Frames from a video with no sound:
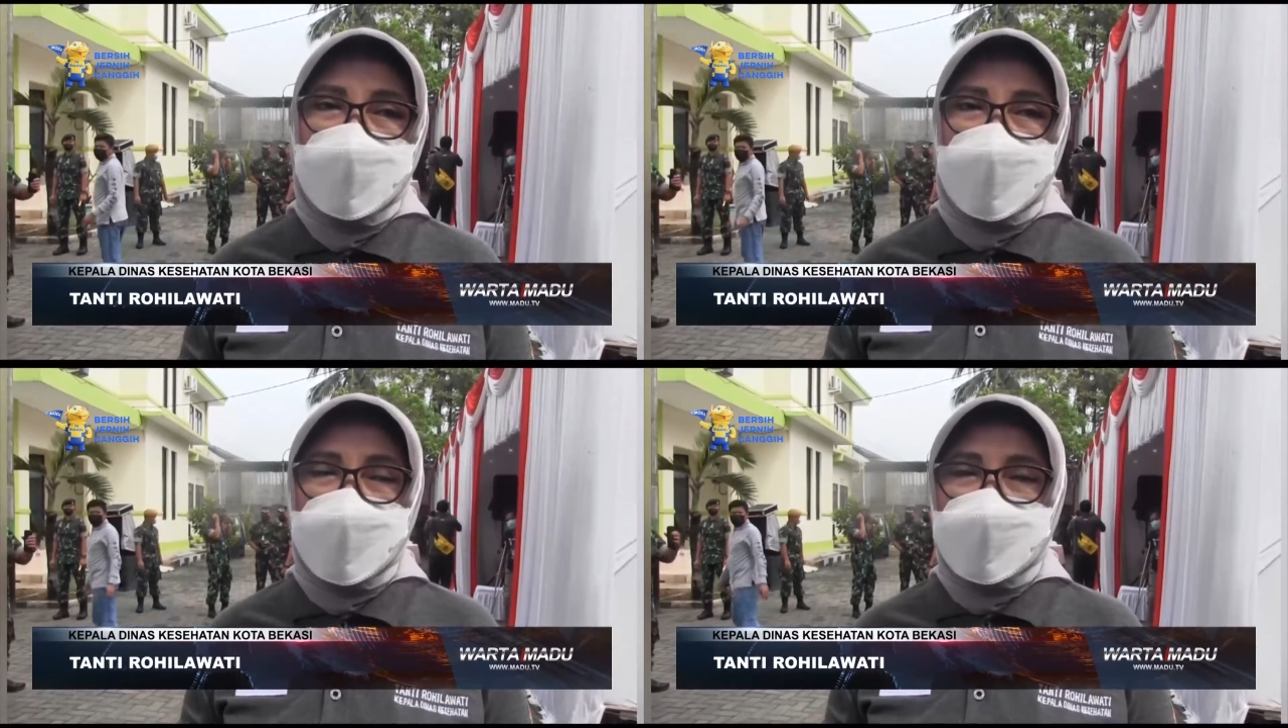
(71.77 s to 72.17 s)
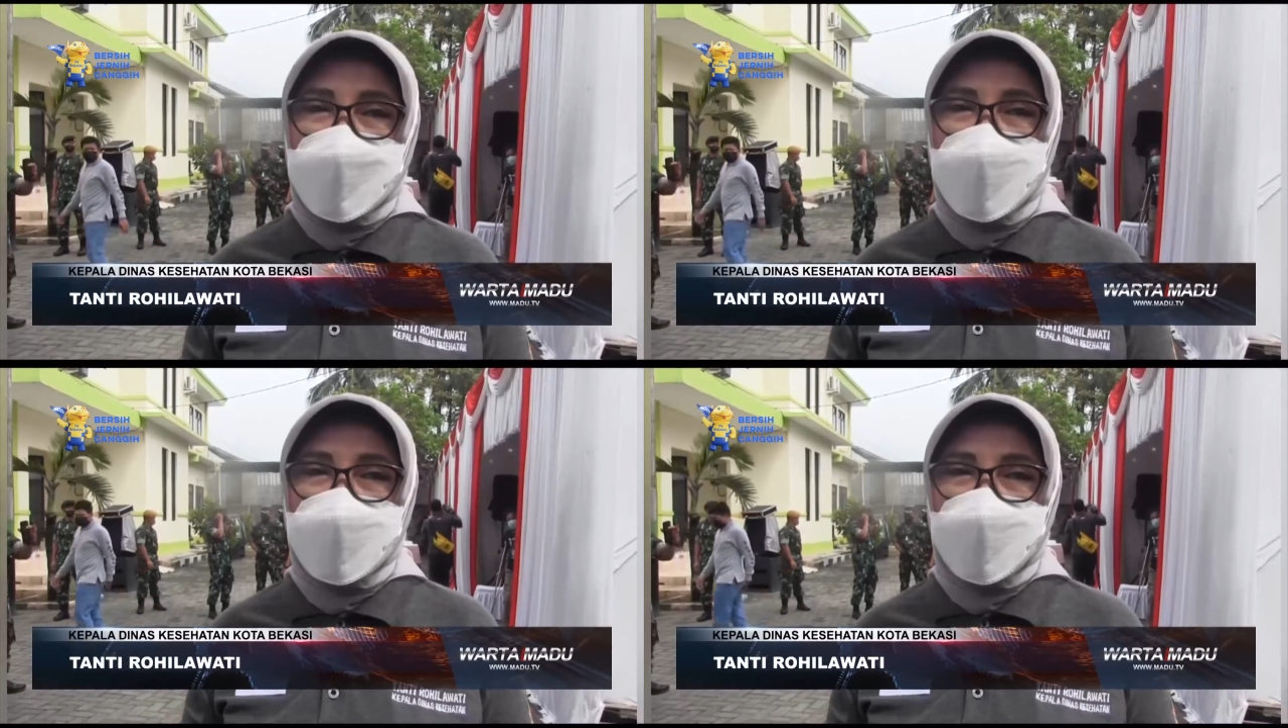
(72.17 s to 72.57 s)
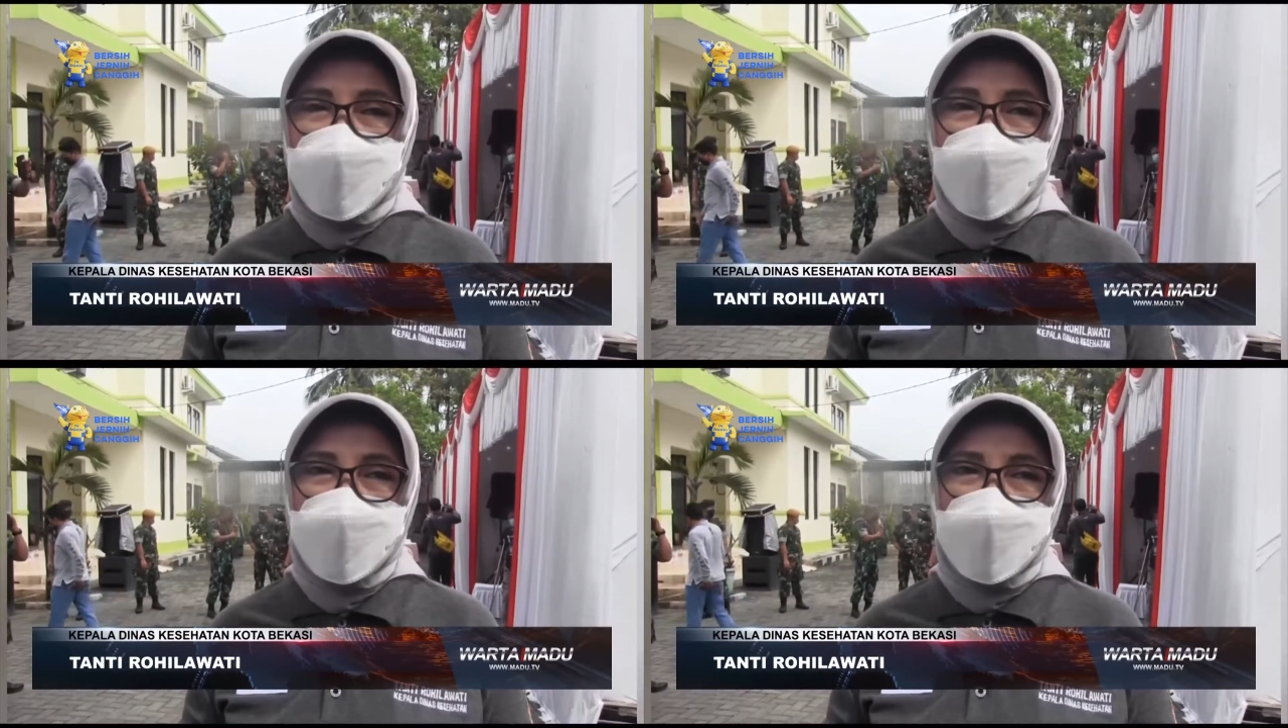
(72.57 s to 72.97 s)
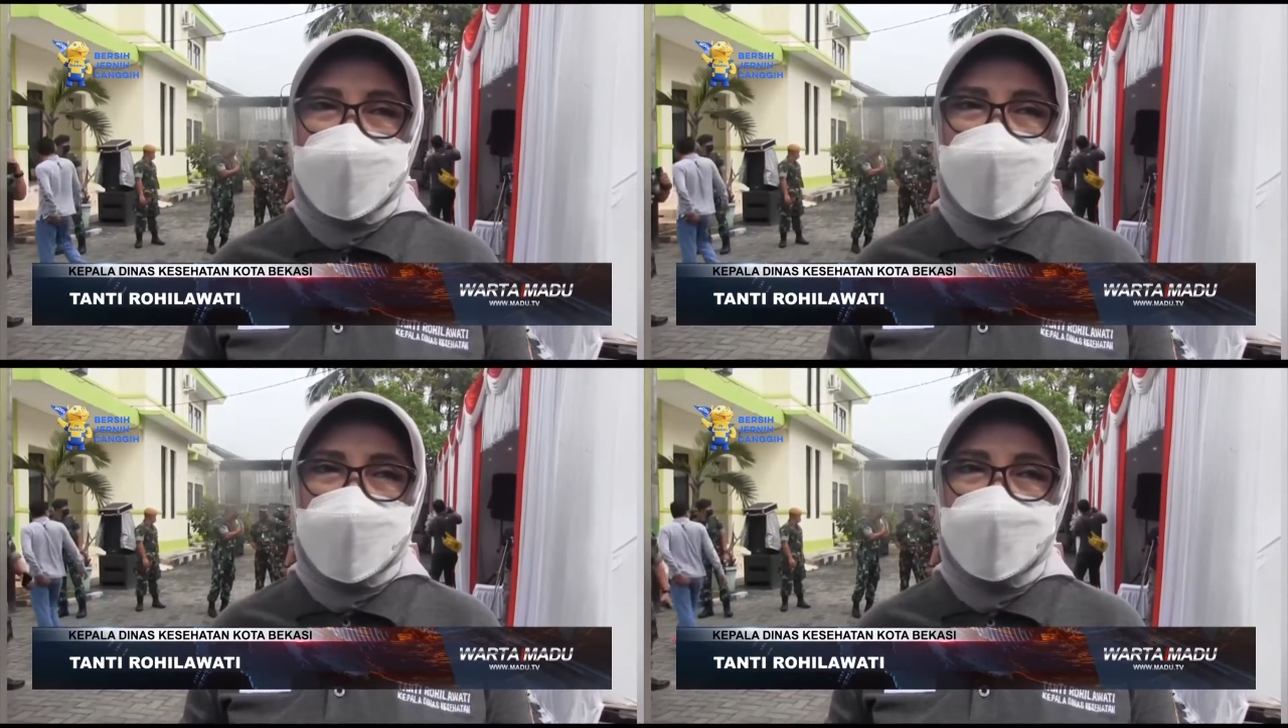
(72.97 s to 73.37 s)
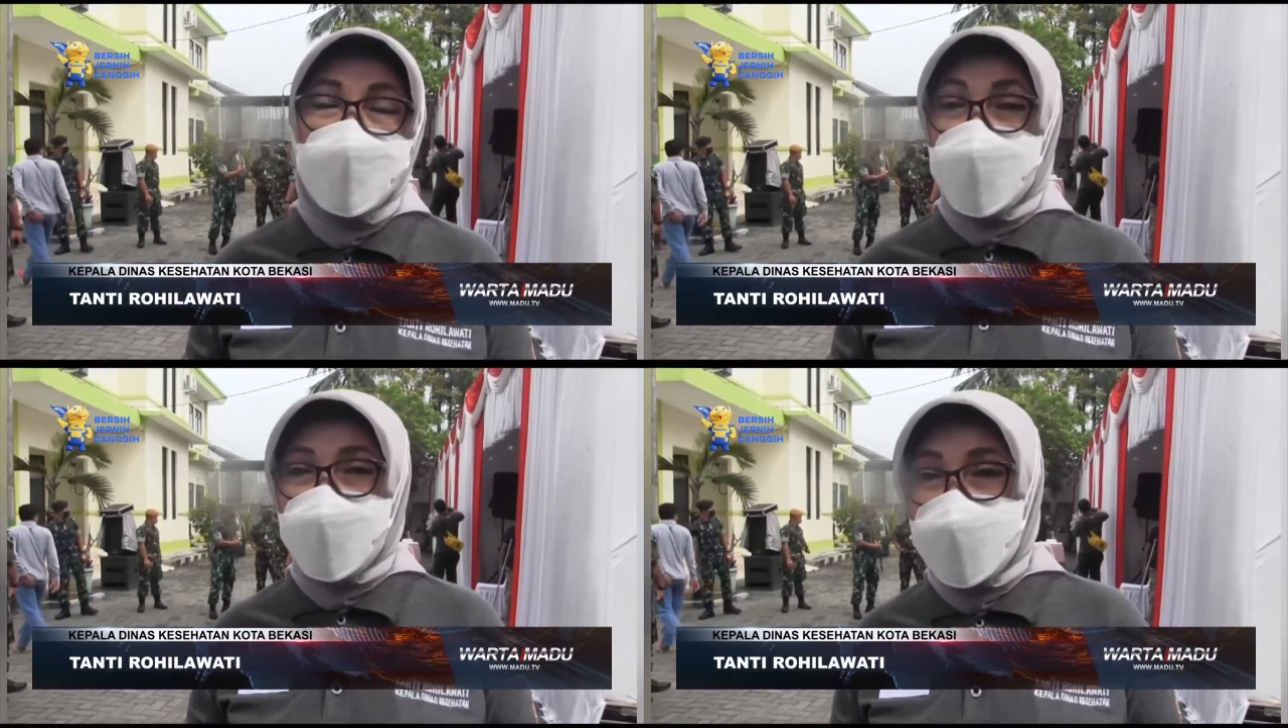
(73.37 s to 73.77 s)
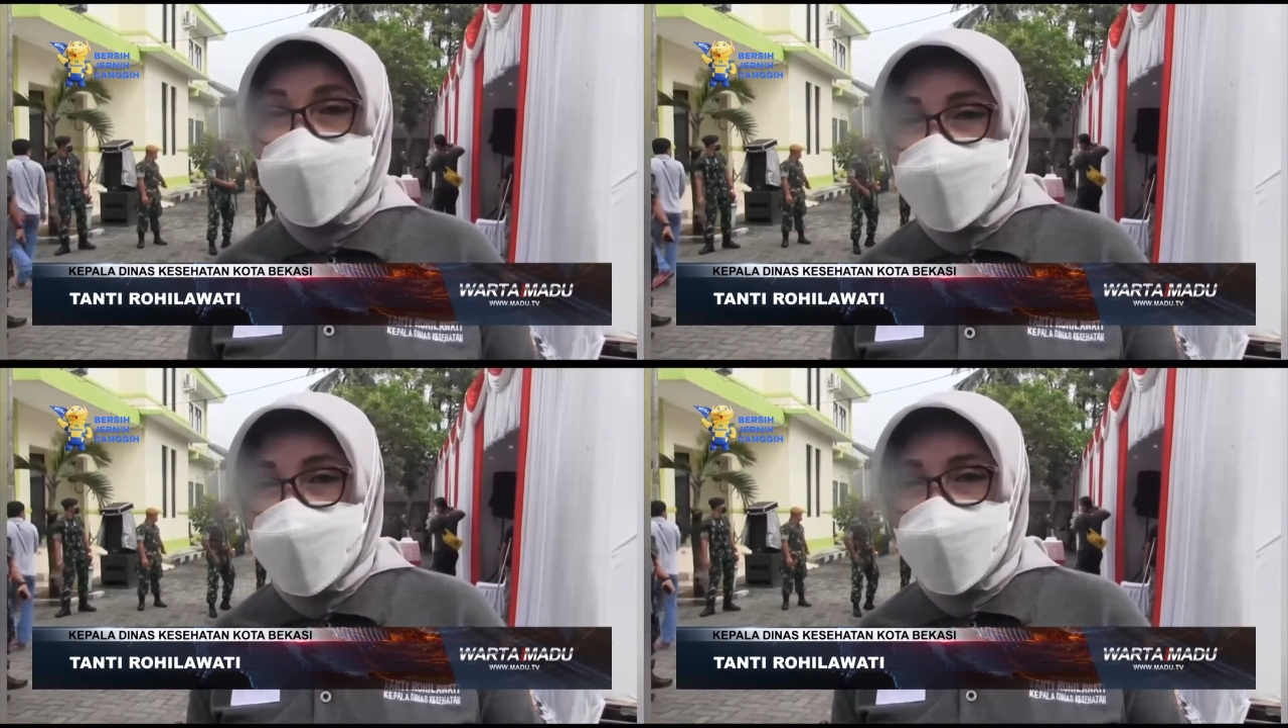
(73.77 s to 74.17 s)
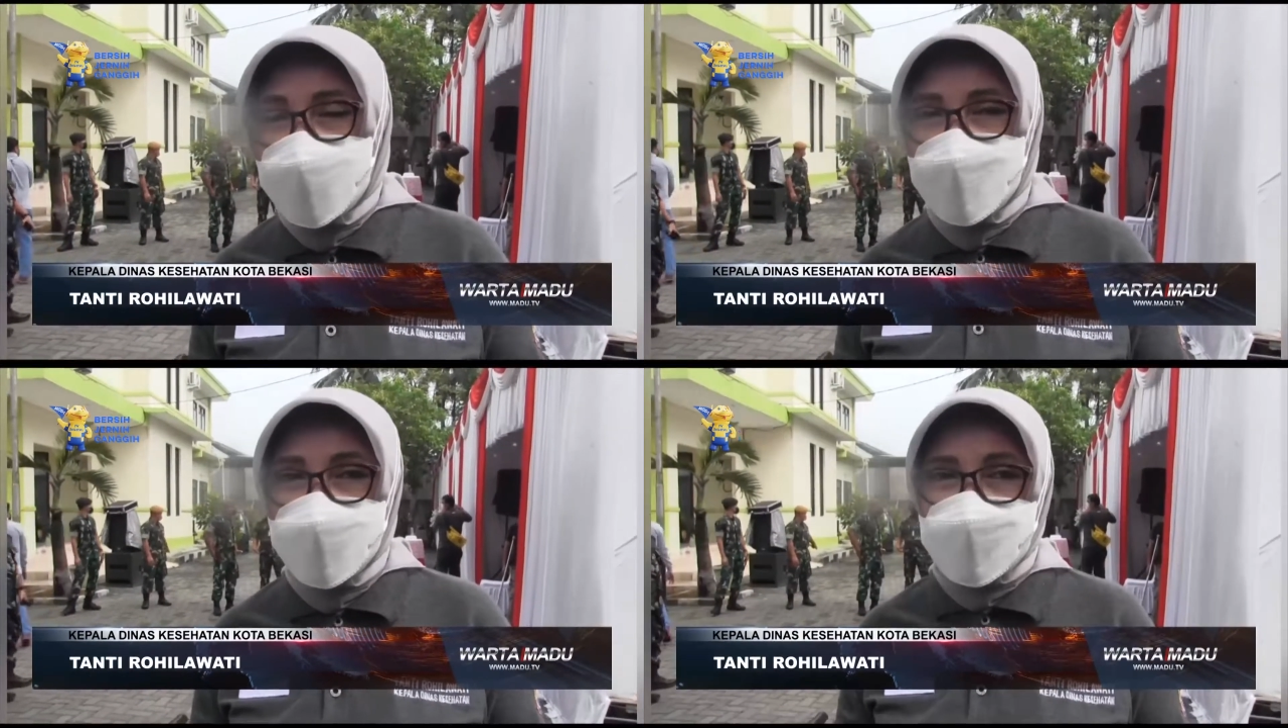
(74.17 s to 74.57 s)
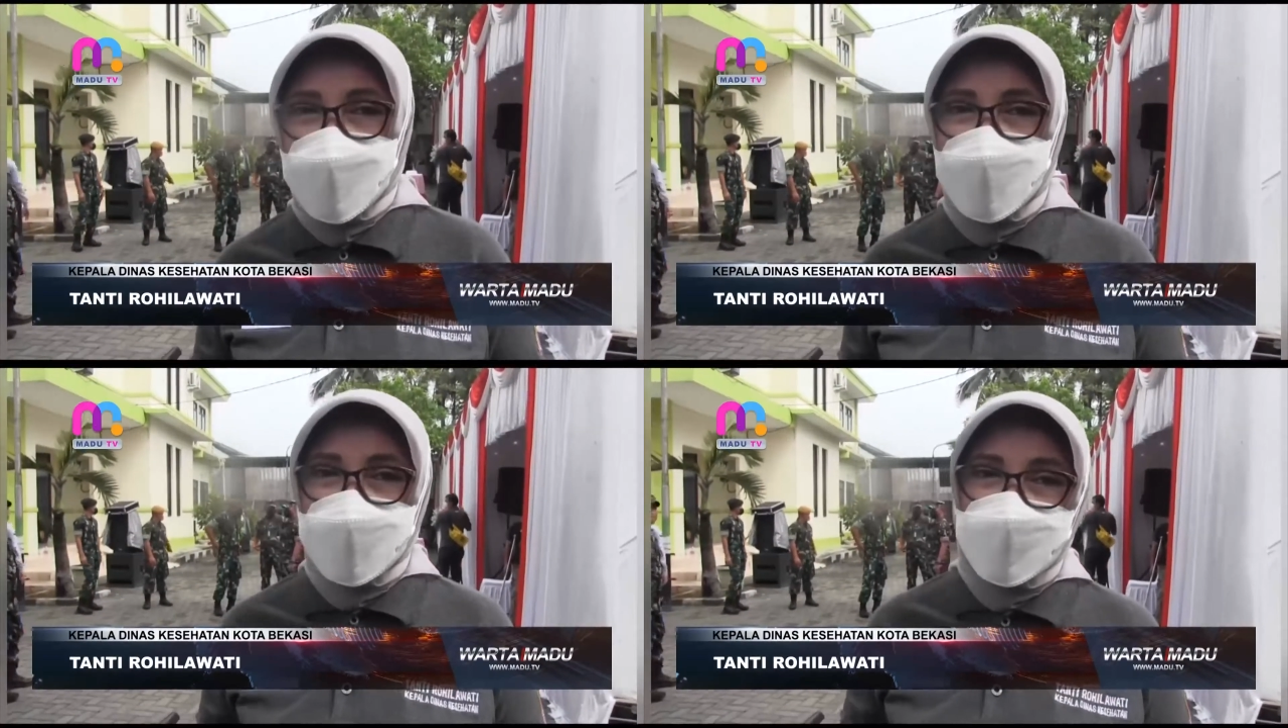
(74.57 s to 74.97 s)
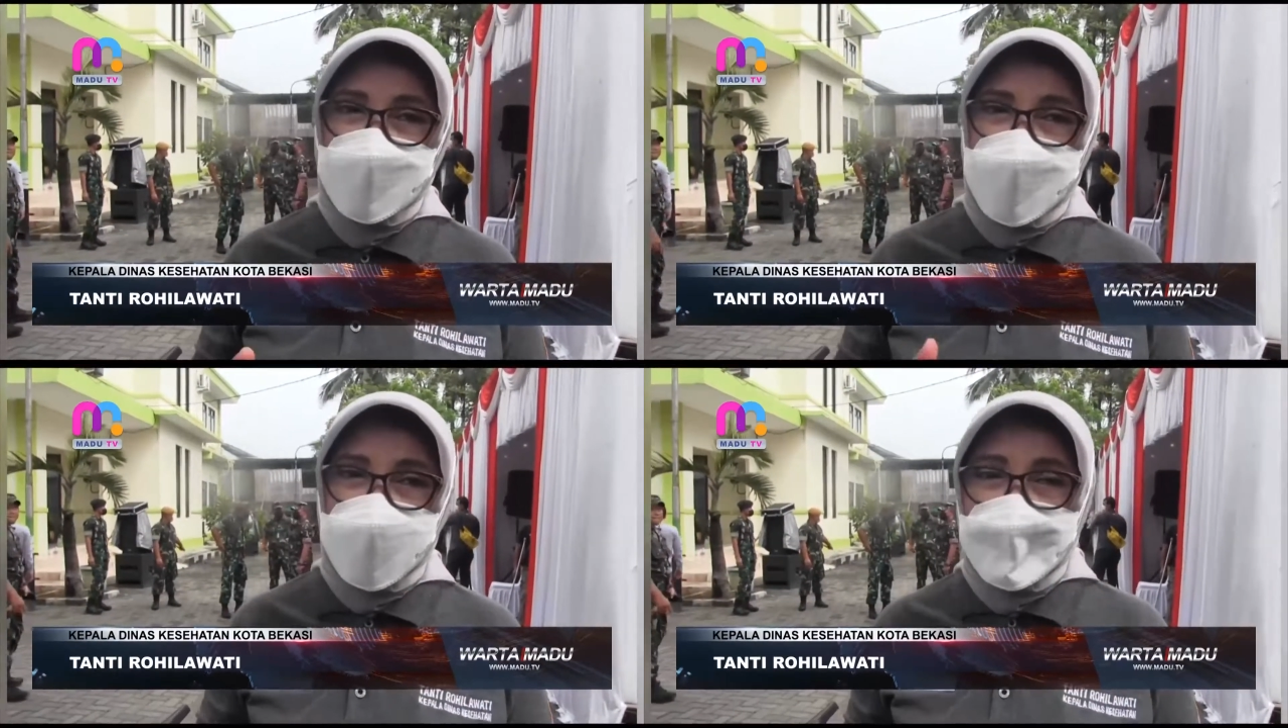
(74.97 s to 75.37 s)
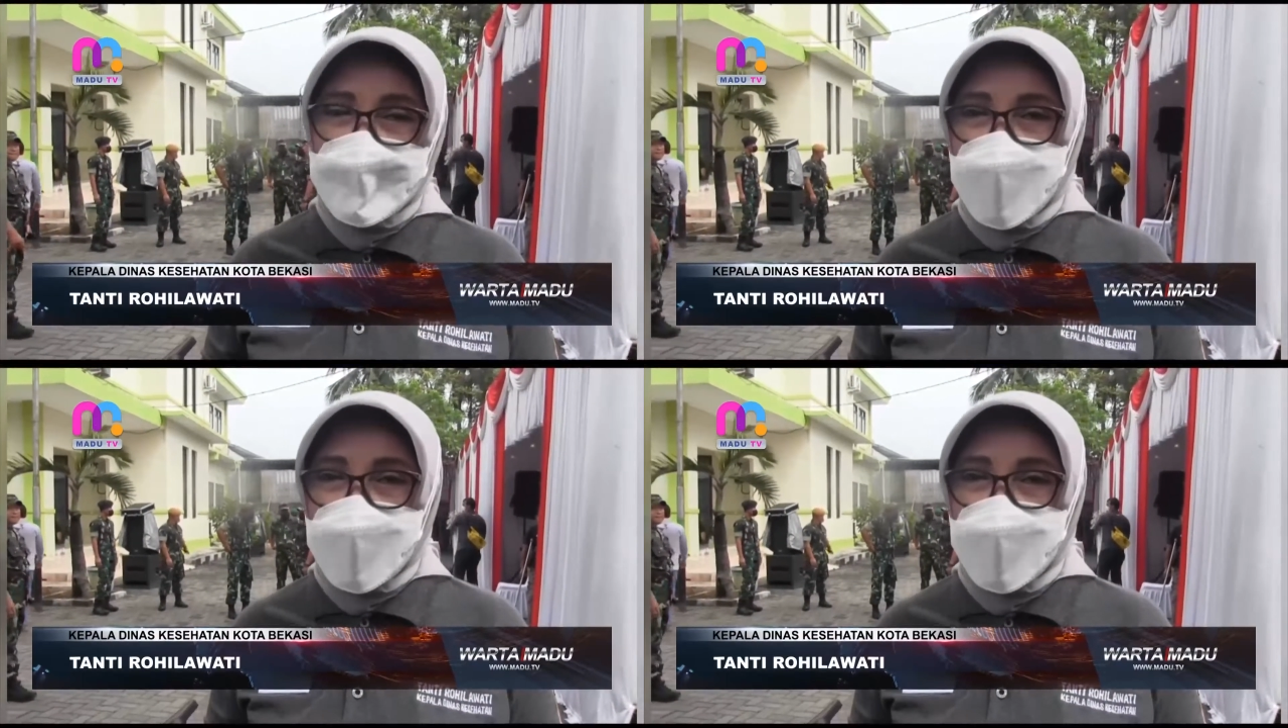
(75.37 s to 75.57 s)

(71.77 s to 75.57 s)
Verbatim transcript: selesai e, mudik ya dan sekarang sudah